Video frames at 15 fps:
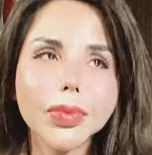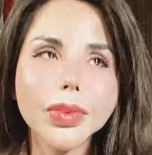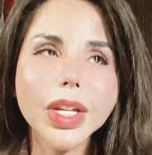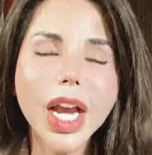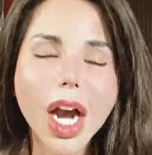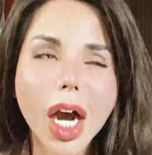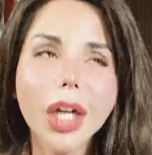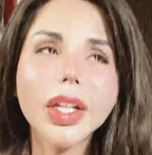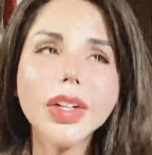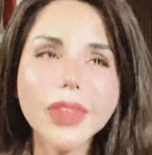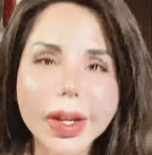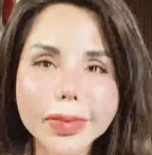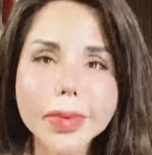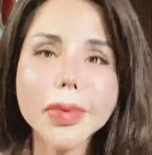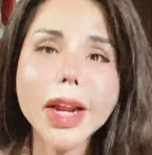nhờ như
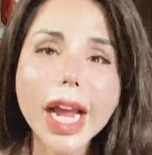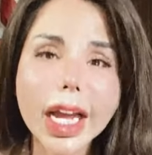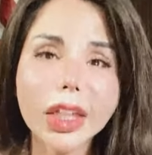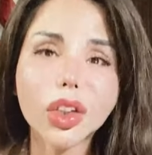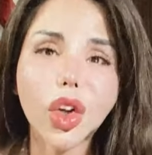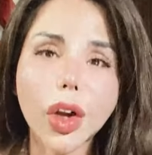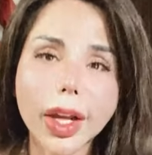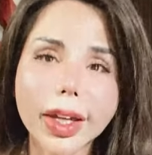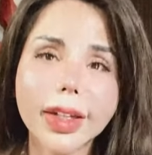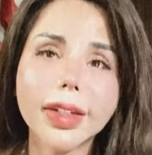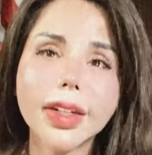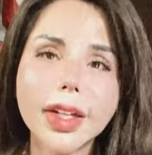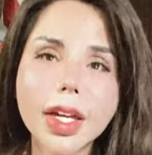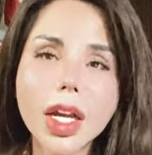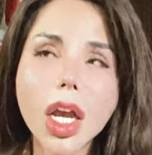vậy mình mới an toàn
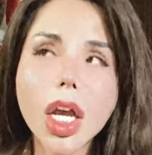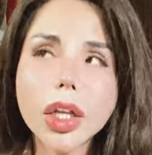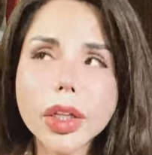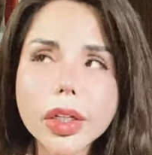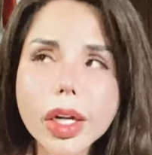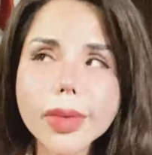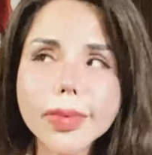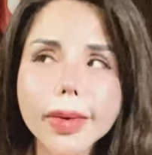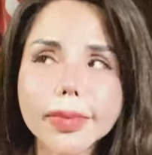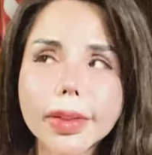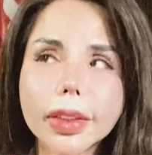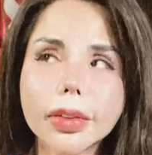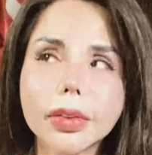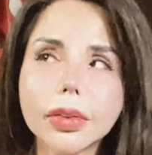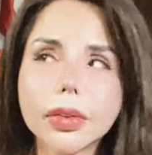chứ nếu mà
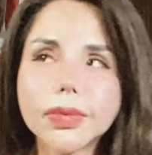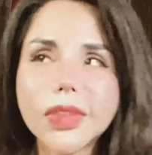mình